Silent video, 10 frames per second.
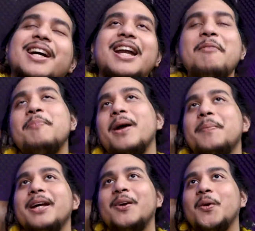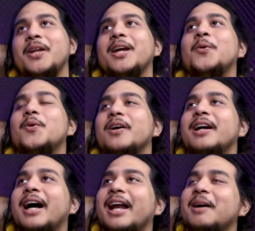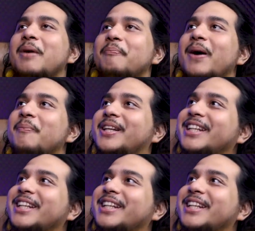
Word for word: kenapa emang kalau Deku nggak ada bapak sampai